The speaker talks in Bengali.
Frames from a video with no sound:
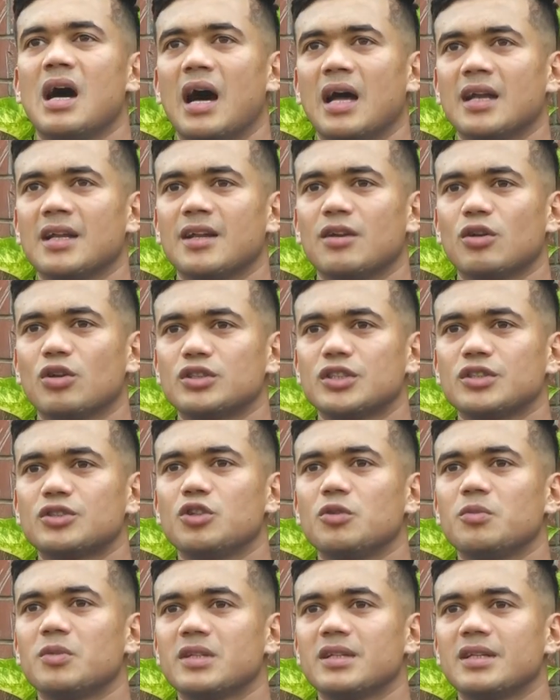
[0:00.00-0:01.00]
আল্লাহর রসের
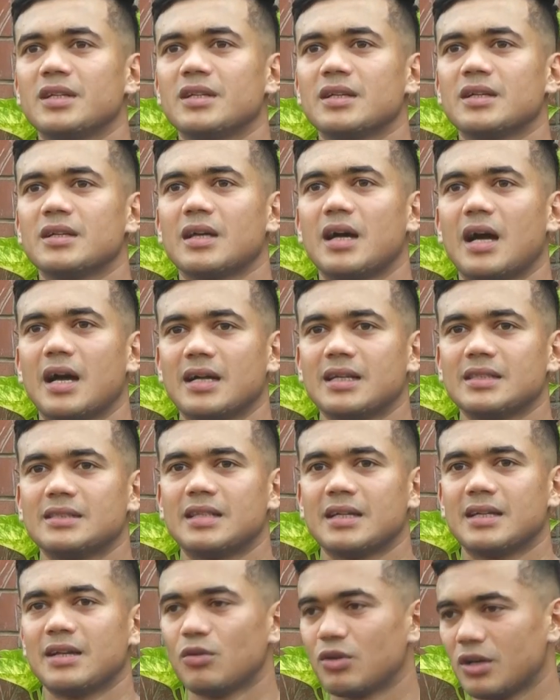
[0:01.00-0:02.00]
সময় আগের
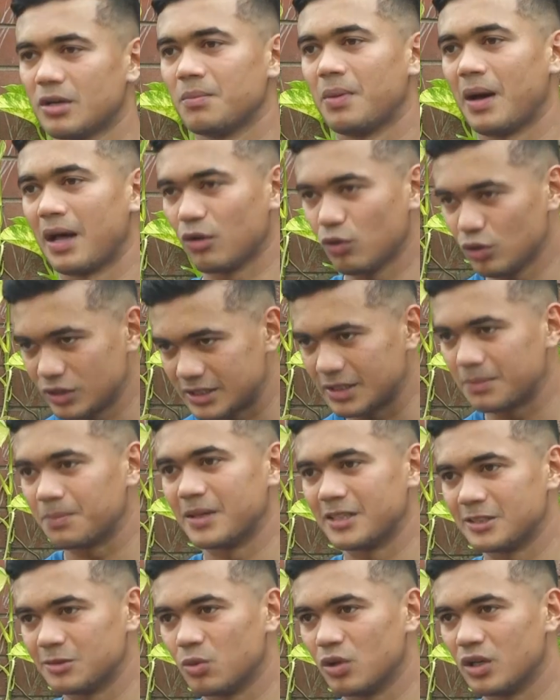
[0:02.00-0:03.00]
থেকে অনেক ভালো হয়েছে
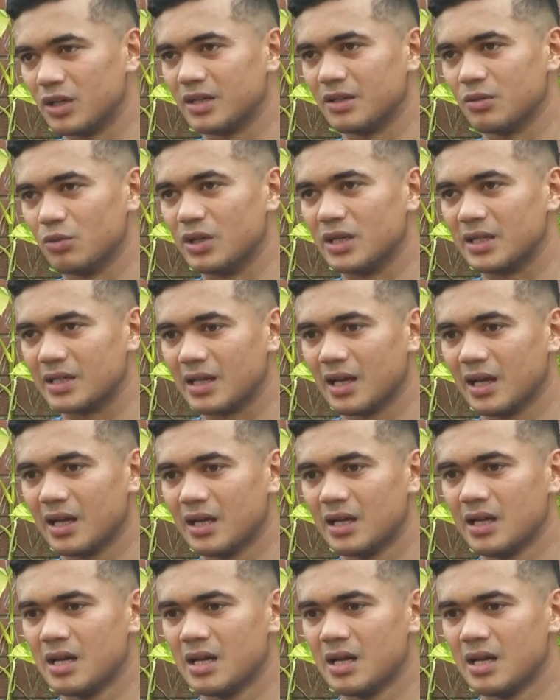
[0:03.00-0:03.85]
পেস বোলিং ইউনিটটা